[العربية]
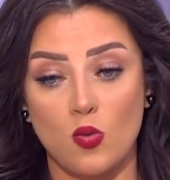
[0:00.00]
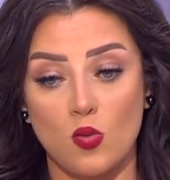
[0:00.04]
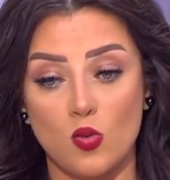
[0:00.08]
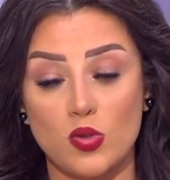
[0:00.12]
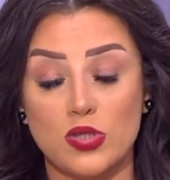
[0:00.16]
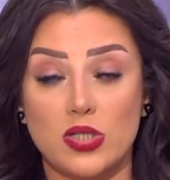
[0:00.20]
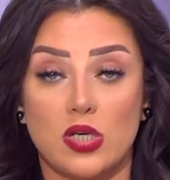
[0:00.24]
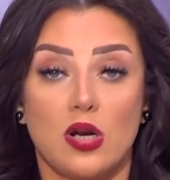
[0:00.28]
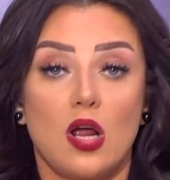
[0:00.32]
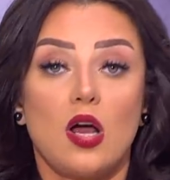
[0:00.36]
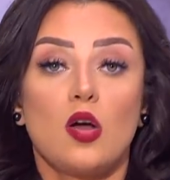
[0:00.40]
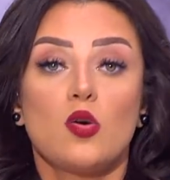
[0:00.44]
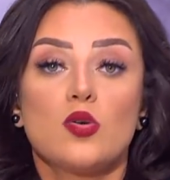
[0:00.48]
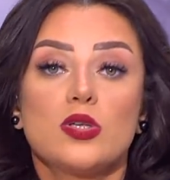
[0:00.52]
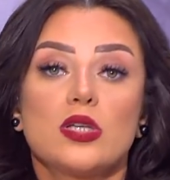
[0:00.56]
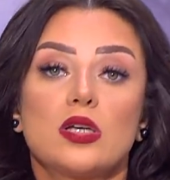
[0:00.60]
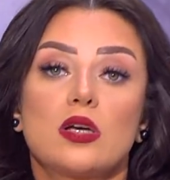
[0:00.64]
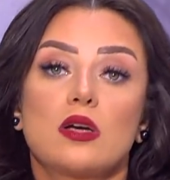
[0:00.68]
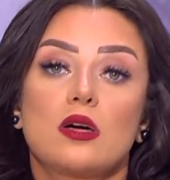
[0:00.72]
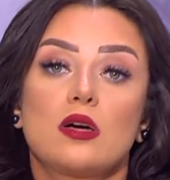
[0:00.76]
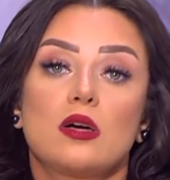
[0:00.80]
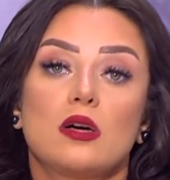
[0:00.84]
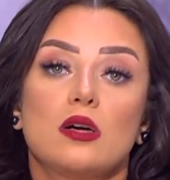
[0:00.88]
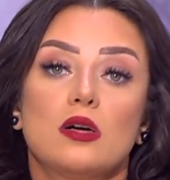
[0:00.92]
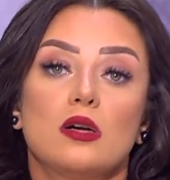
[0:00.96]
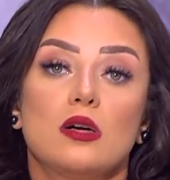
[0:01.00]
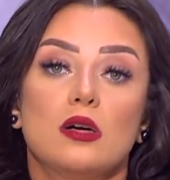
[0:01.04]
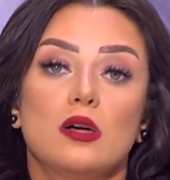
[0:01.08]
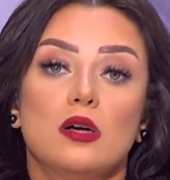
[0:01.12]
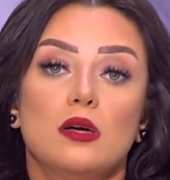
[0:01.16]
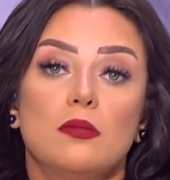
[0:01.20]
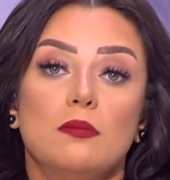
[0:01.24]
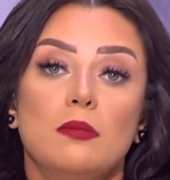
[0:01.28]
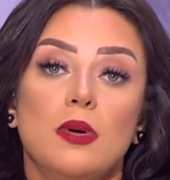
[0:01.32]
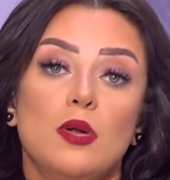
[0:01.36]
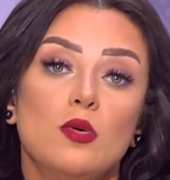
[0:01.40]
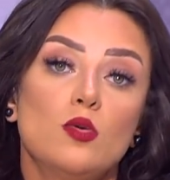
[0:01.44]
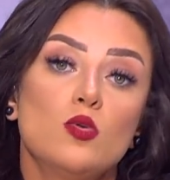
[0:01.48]
وصراحه جوزك
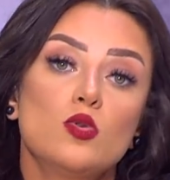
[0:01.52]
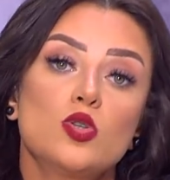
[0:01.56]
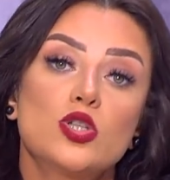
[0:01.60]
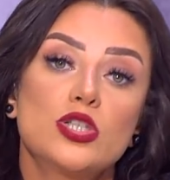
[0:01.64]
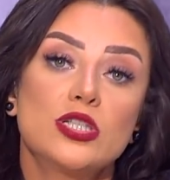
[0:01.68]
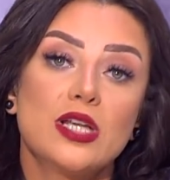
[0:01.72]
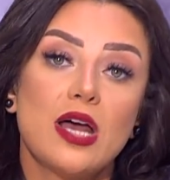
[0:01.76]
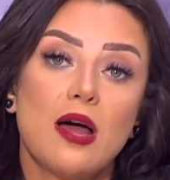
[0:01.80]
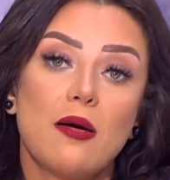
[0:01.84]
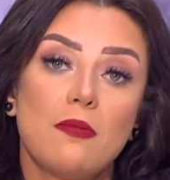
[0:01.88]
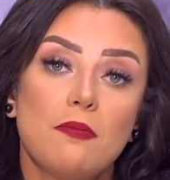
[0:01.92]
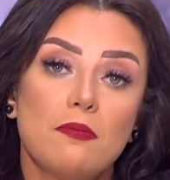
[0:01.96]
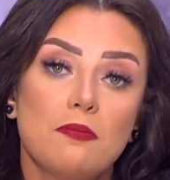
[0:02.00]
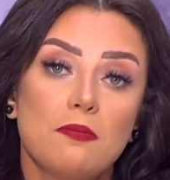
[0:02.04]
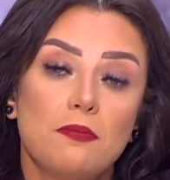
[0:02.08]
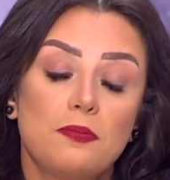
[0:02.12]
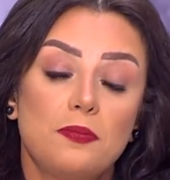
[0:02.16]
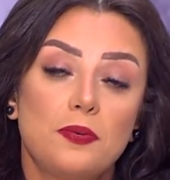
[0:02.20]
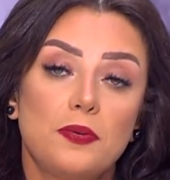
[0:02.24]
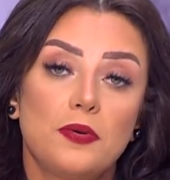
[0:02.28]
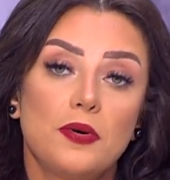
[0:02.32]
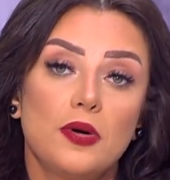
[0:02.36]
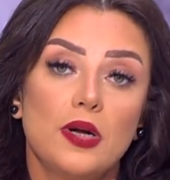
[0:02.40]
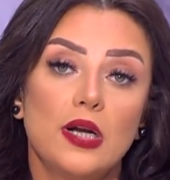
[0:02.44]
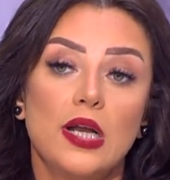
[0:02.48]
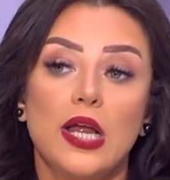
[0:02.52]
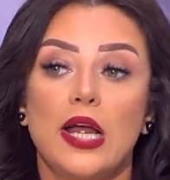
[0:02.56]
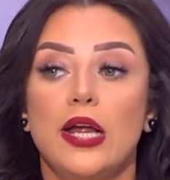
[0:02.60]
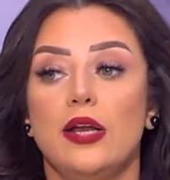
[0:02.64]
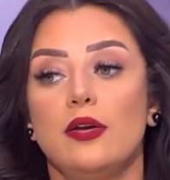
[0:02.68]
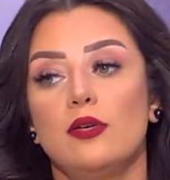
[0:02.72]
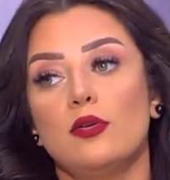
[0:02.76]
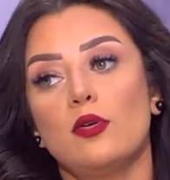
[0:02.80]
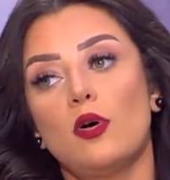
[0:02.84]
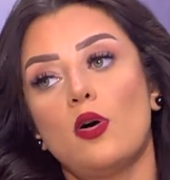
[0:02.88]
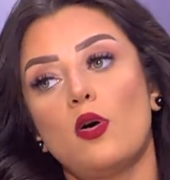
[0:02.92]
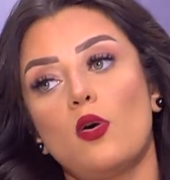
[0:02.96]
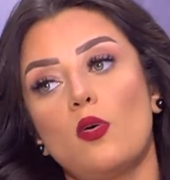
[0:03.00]
ملوش ذنب
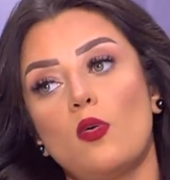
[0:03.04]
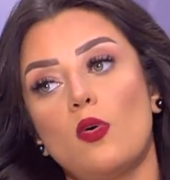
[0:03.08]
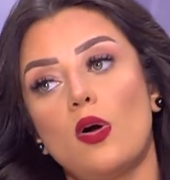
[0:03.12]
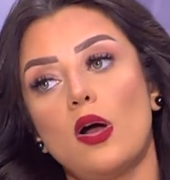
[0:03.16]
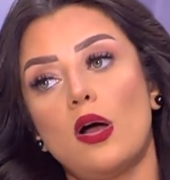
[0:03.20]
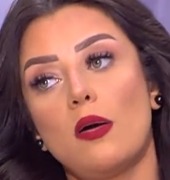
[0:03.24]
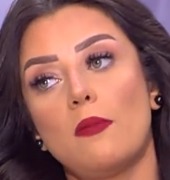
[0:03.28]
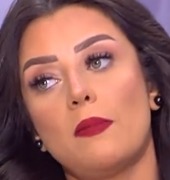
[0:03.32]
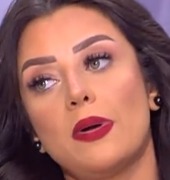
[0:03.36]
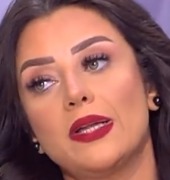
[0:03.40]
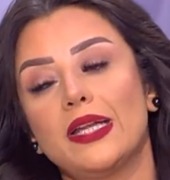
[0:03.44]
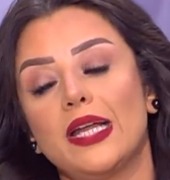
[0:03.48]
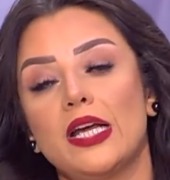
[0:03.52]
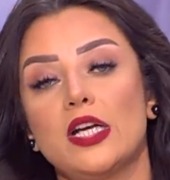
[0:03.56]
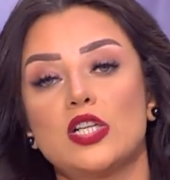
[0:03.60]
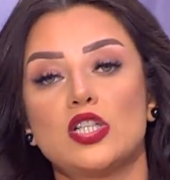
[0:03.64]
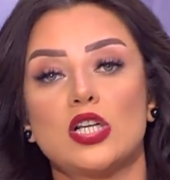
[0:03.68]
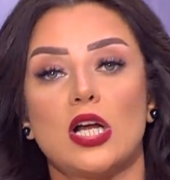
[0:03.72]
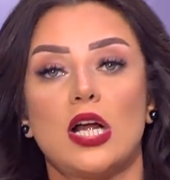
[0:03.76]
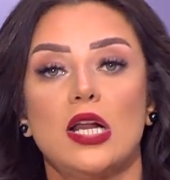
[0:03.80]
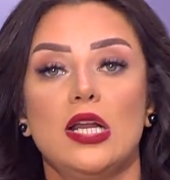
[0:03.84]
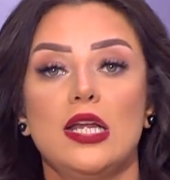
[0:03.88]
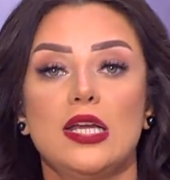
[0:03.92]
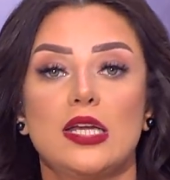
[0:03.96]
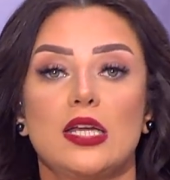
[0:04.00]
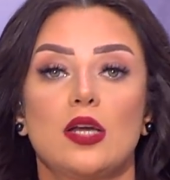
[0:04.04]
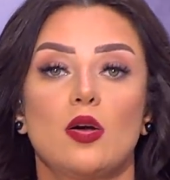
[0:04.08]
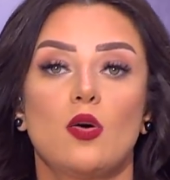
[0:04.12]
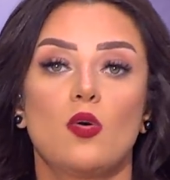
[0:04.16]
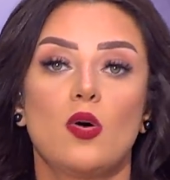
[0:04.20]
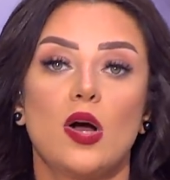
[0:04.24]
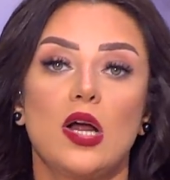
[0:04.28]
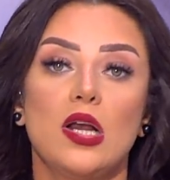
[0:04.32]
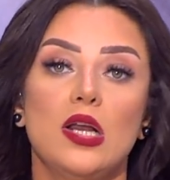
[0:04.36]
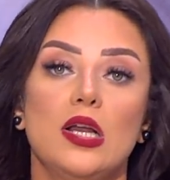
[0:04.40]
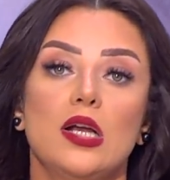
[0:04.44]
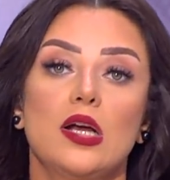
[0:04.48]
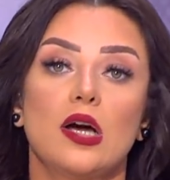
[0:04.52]
لان هو ما ضحكش عليكي هو
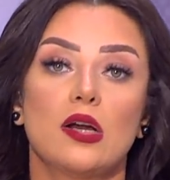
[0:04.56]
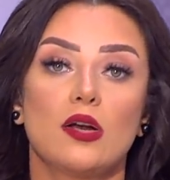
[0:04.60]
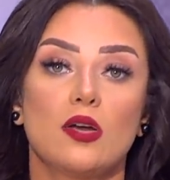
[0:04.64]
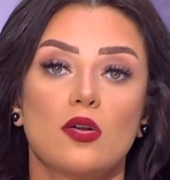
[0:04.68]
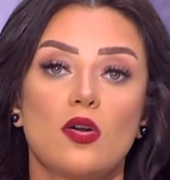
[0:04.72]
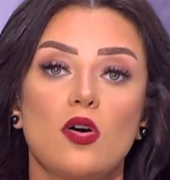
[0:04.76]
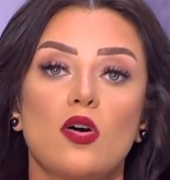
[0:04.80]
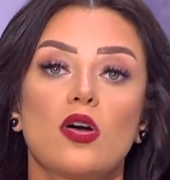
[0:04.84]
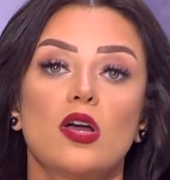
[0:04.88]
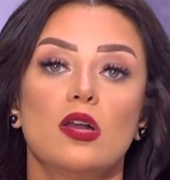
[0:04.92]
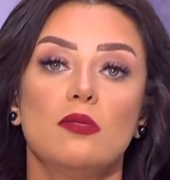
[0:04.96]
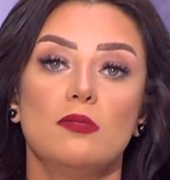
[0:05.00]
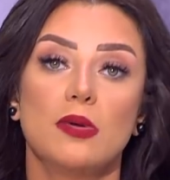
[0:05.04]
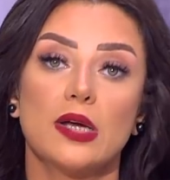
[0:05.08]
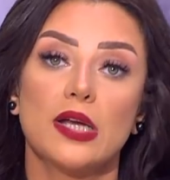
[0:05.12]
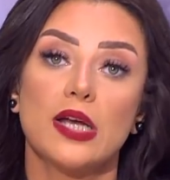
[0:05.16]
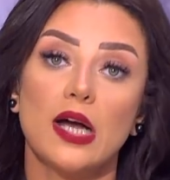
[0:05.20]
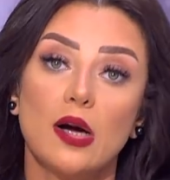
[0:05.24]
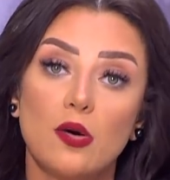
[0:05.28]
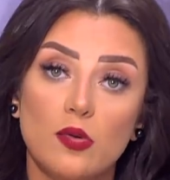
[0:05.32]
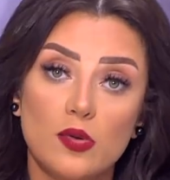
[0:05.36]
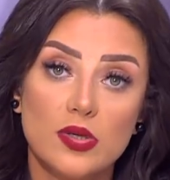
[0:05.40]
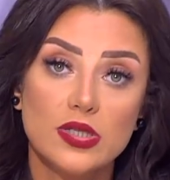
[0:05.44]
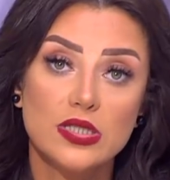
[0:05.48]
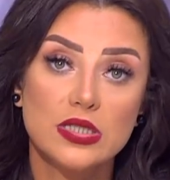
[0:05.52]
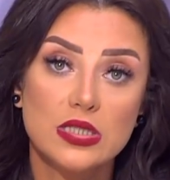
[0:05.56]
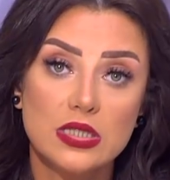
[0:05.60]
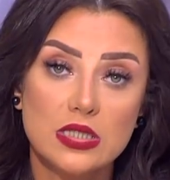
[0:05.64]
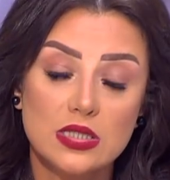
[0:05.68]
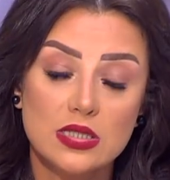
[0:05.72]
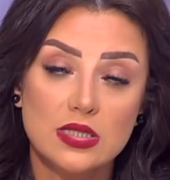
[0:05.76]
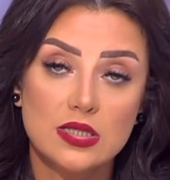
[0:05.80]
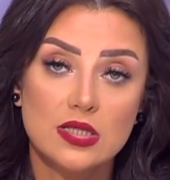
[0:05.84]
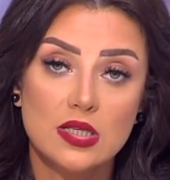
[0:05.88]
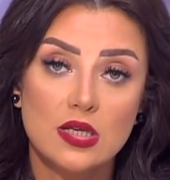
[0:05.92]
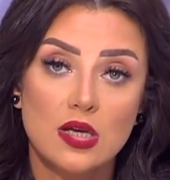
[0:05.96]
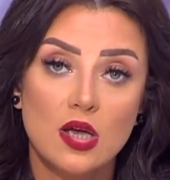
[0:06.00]
قال لك انا راجل متجوز